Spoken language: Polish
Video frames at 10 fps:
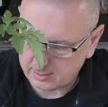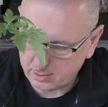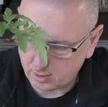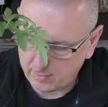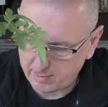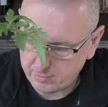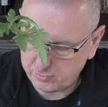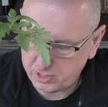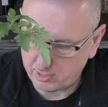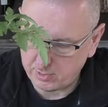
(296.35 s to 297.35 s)
schowamy w
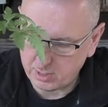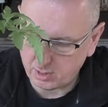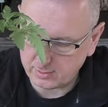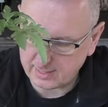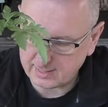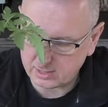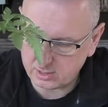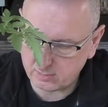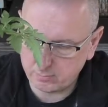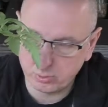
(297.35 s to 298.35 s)
ziemi, ona
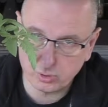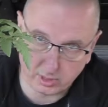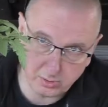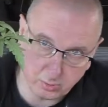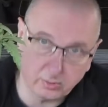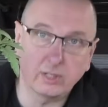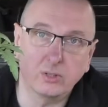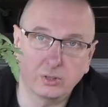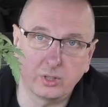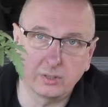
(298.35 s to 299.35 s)
zacznie puszczać tutaj
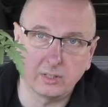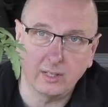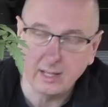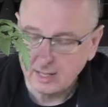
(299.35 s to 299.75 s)
korzonki.